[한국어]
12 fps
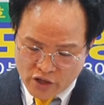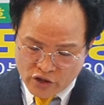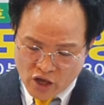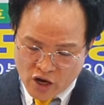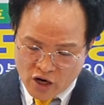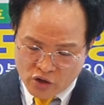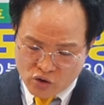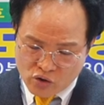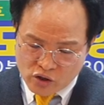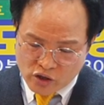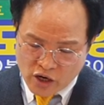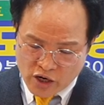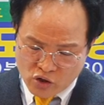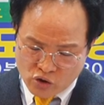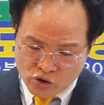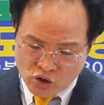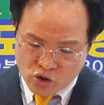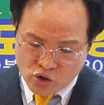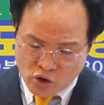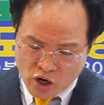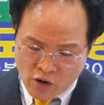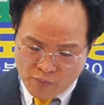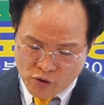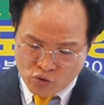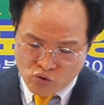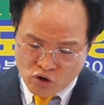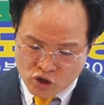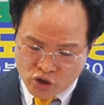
내가 너를 땅에 던져 열왕 앞에 두어